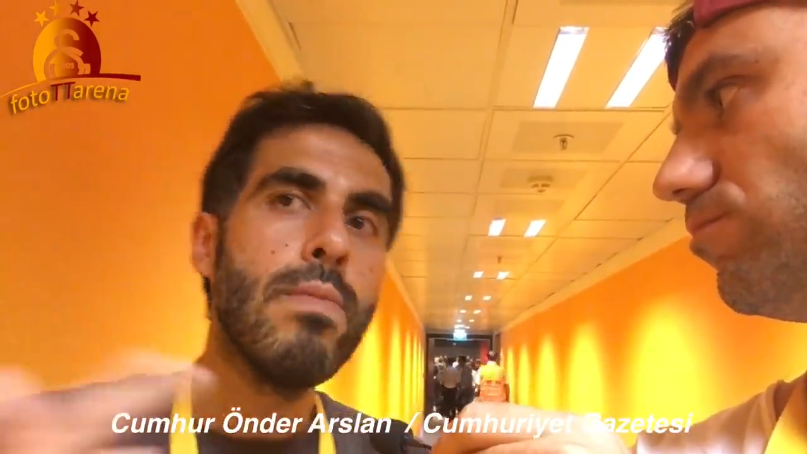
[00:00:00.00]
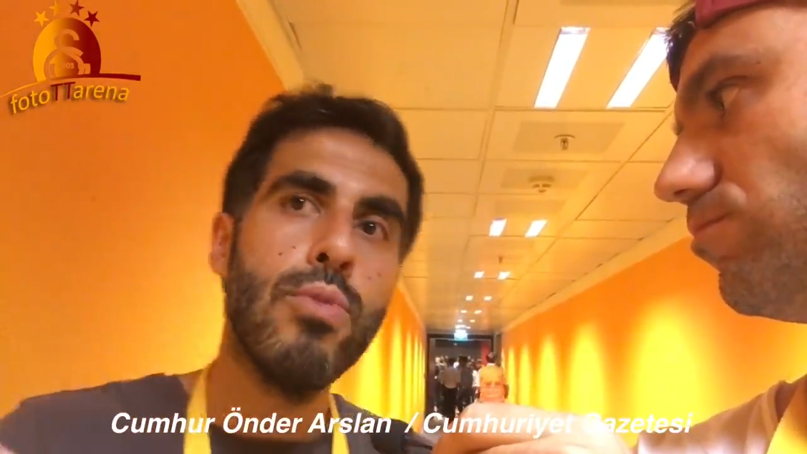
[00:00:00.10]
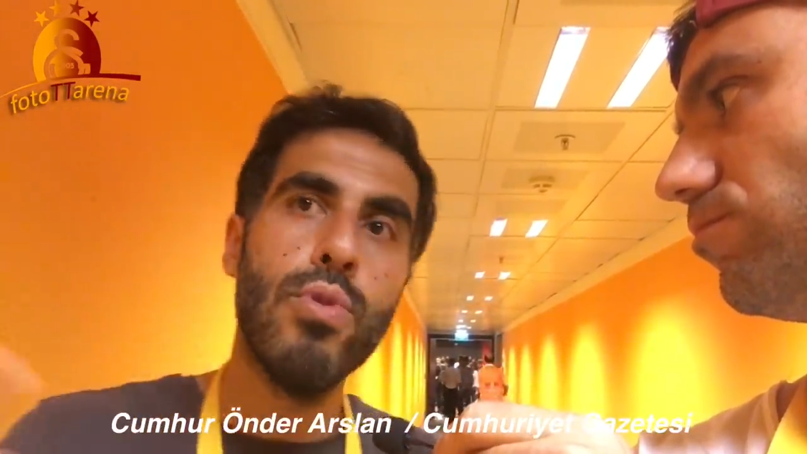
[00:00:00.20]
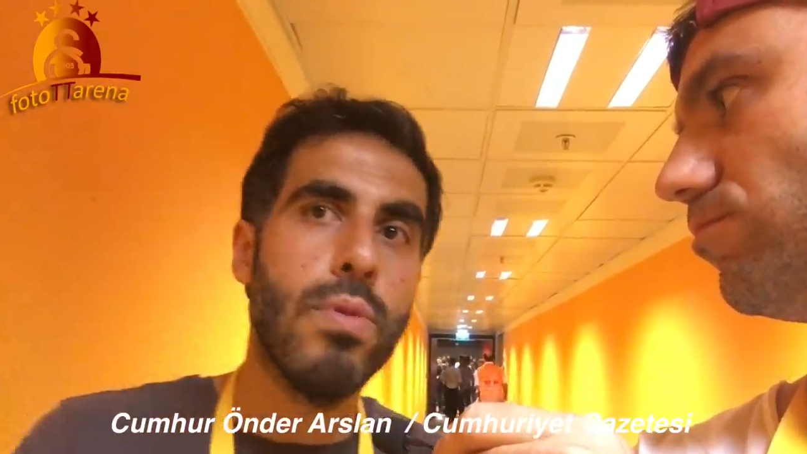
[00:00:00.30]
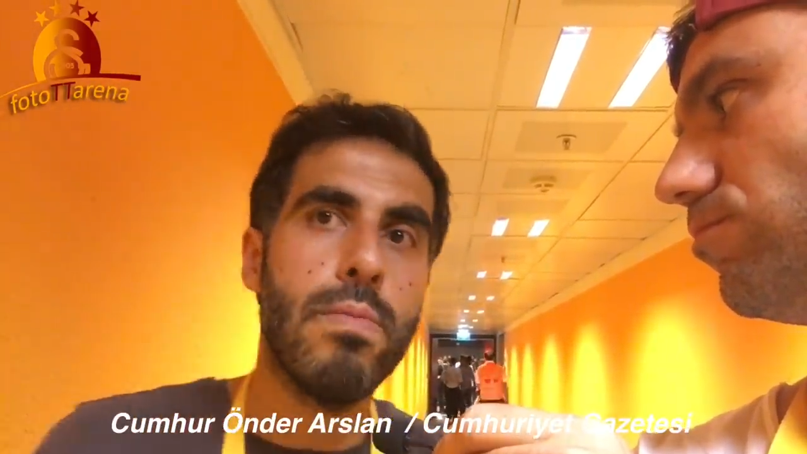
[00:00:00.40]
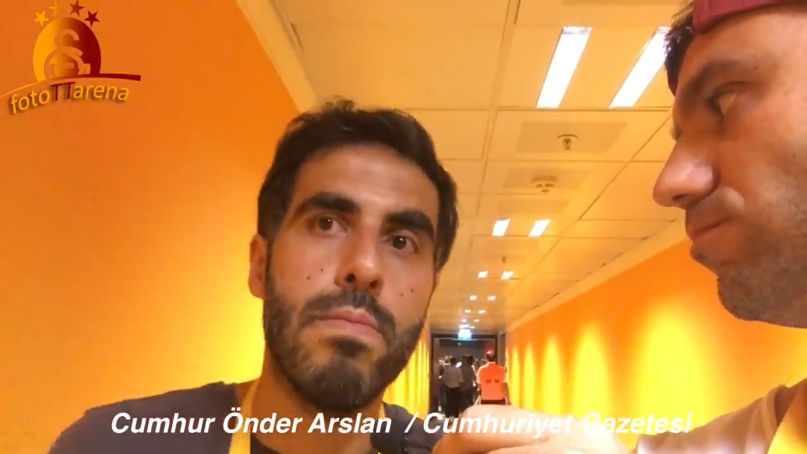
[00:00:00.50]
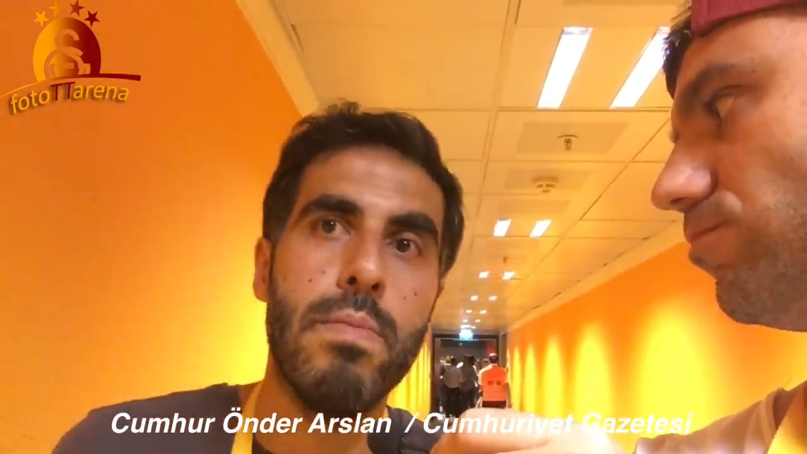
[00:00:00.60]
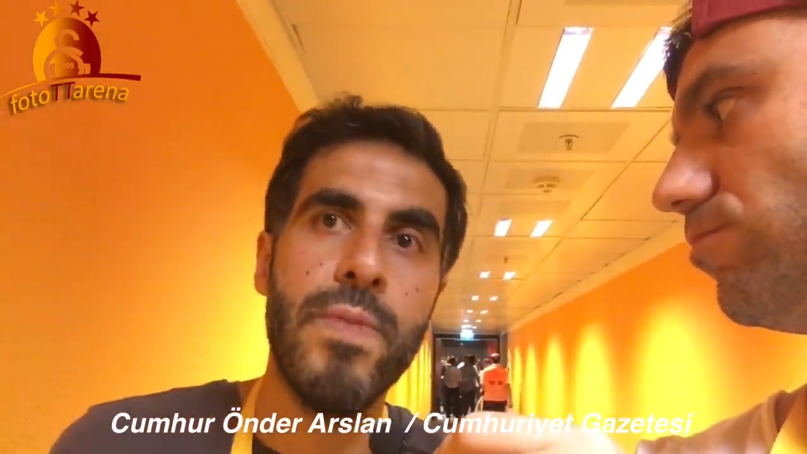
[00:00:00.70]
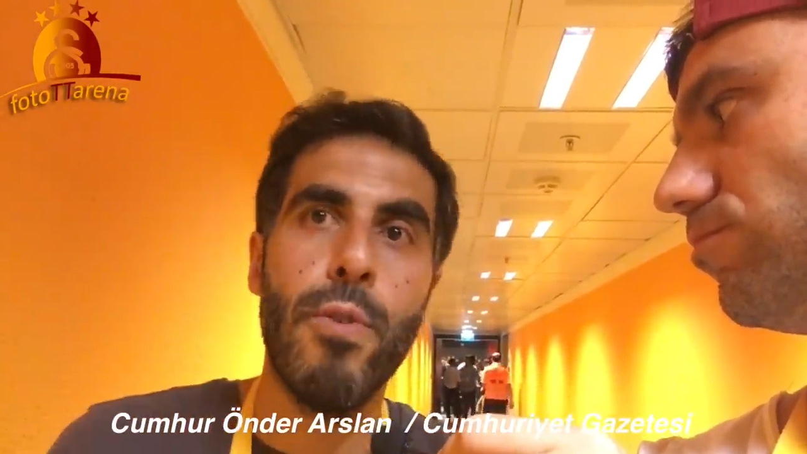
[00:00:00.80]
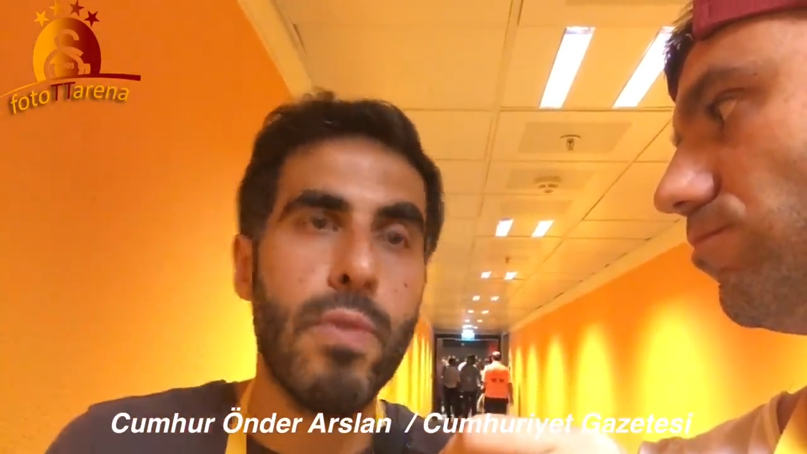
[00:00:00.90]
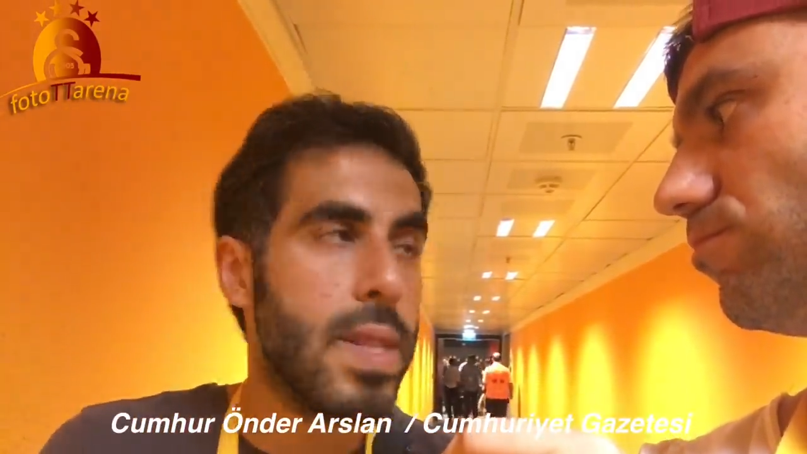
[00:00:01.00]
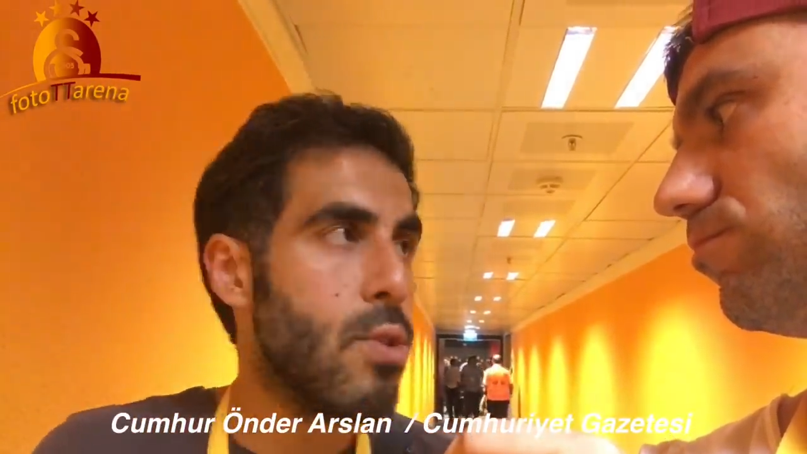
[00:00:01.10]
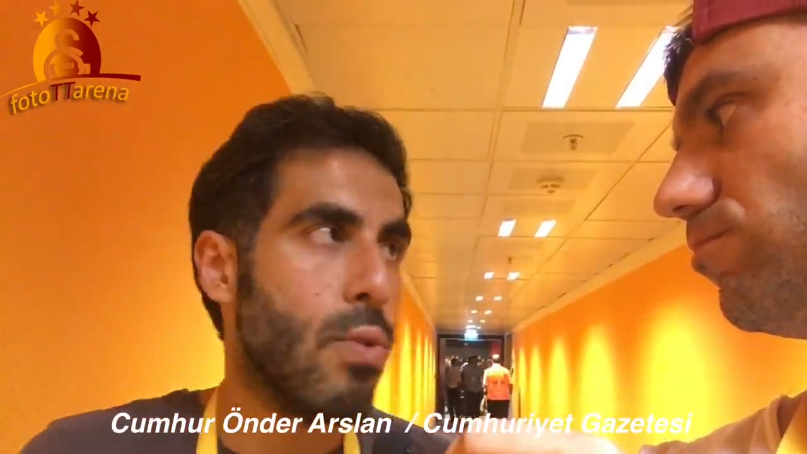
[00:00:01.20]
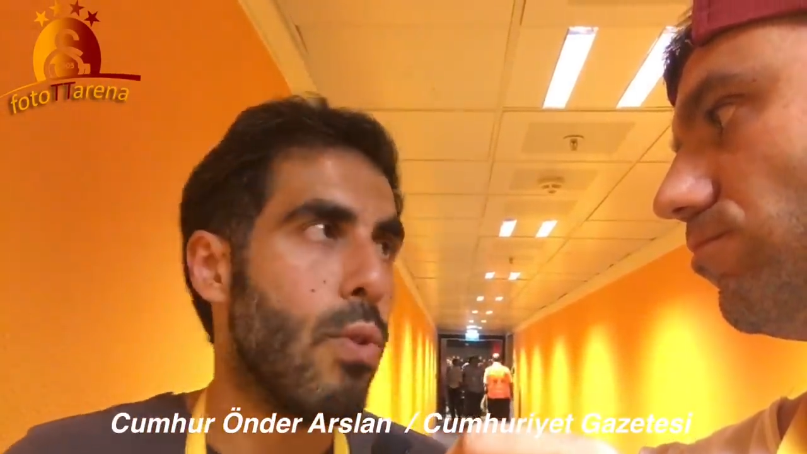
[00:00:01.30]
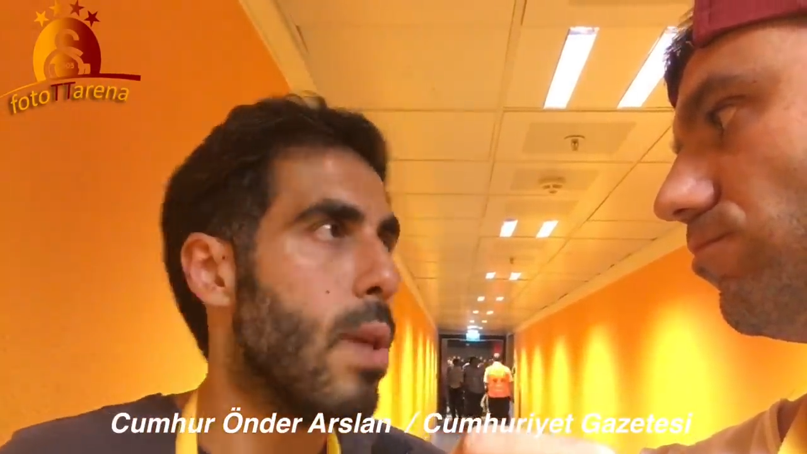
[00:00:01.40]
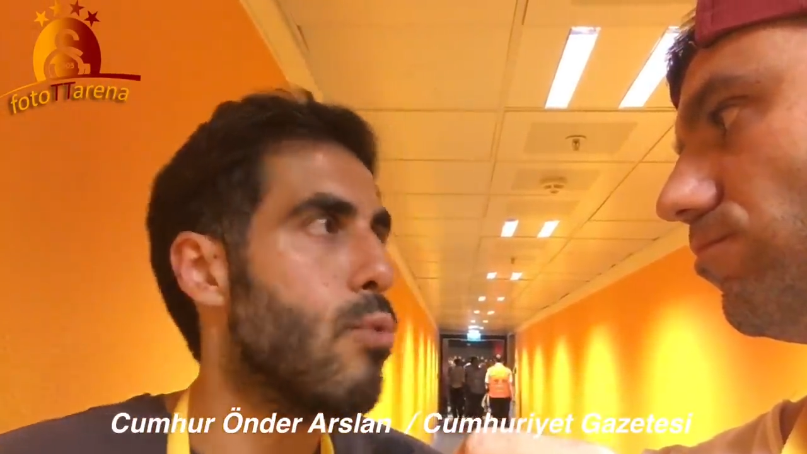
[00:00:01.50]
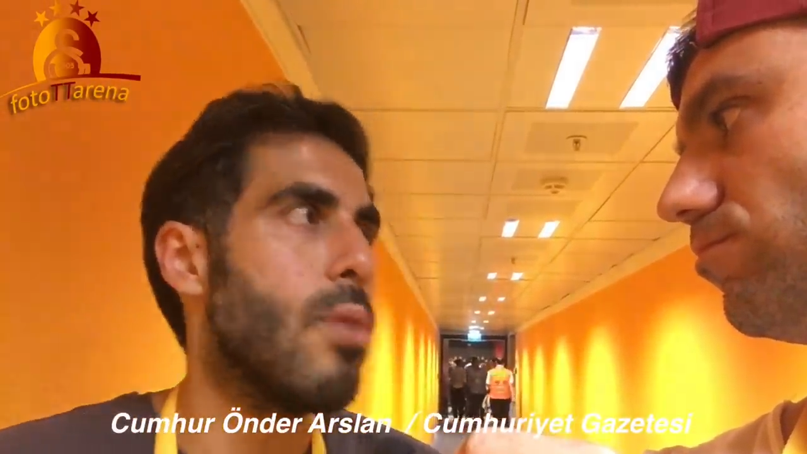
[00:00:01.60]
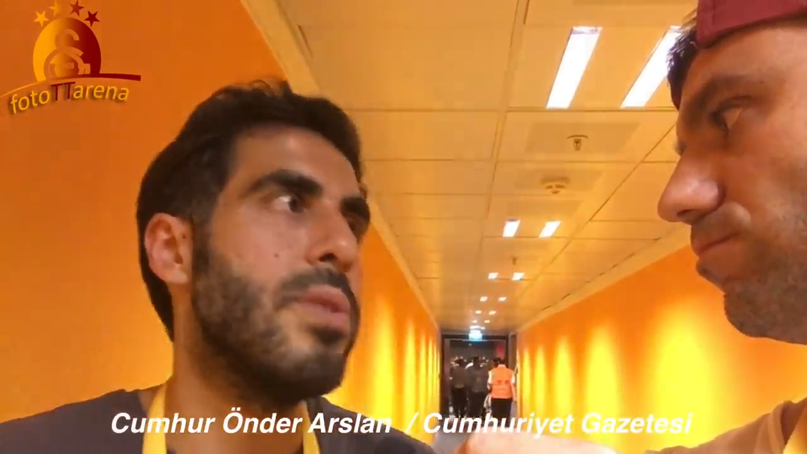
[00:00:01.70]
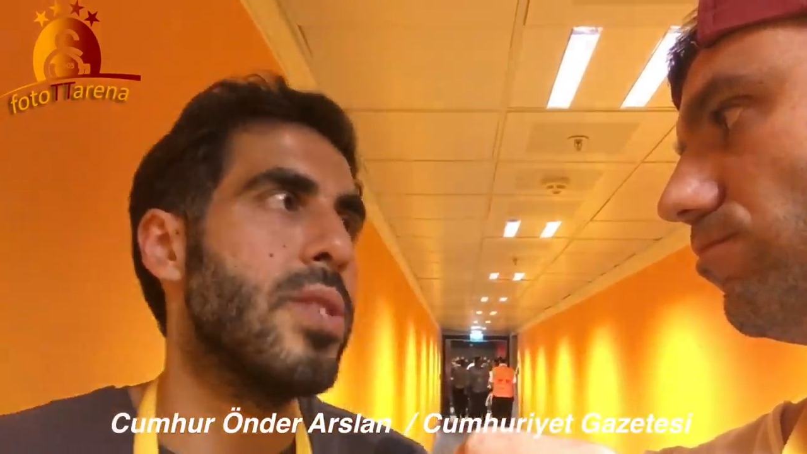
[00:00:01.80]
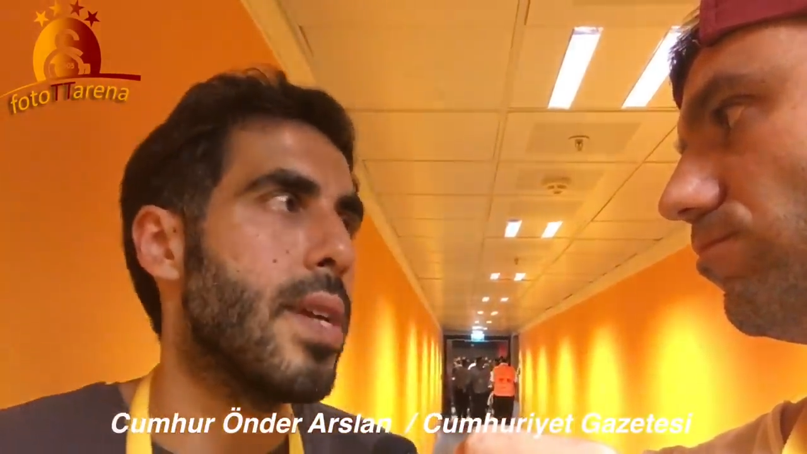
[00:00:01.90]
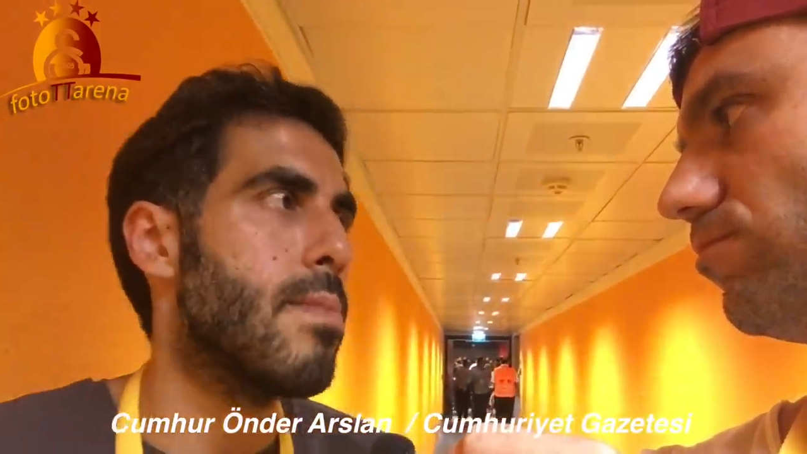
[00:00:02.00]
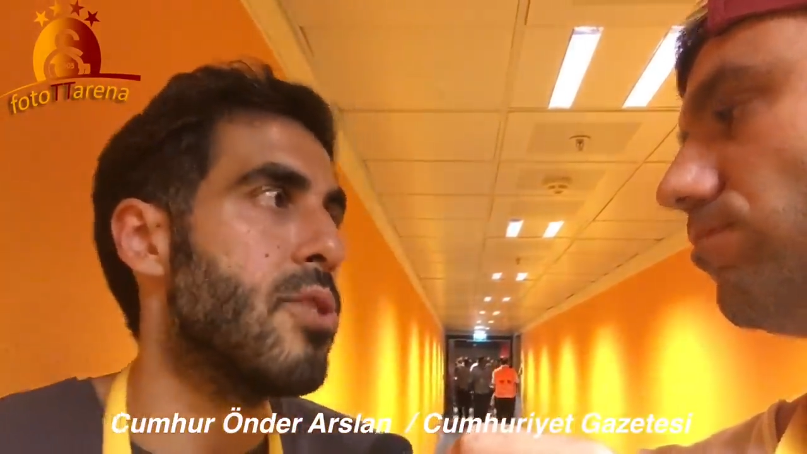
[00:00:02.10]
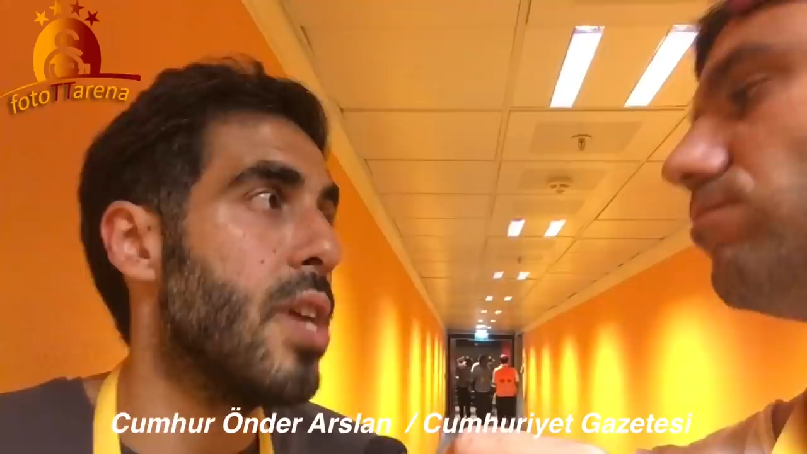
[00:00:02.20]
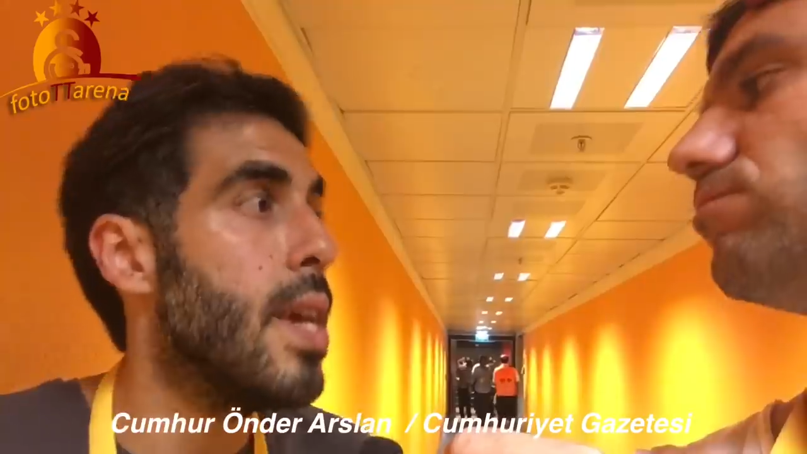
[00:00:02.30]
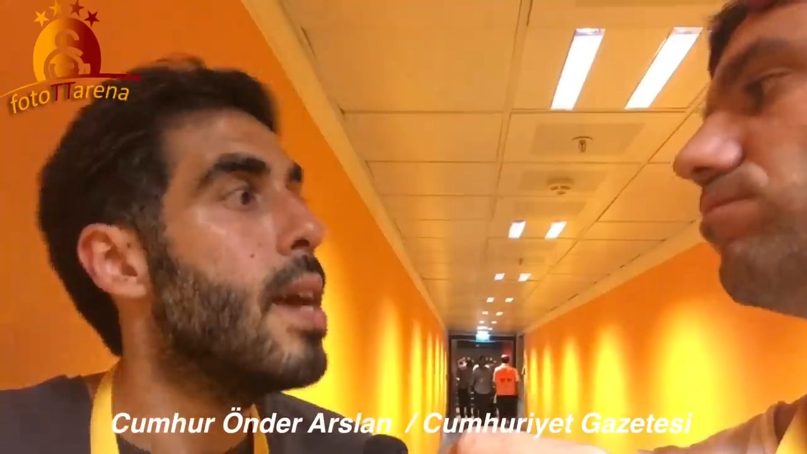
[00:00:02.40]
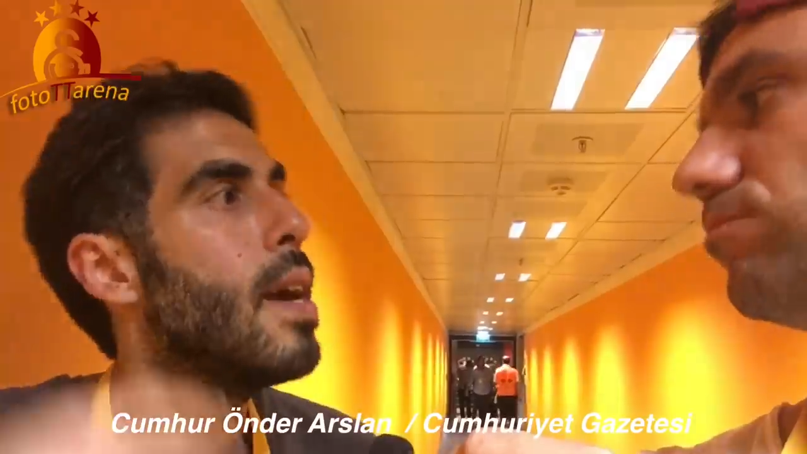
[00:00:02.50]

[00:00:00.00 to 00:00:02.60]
Bu bir forvette çok kolay bulamayacağınız bir şey.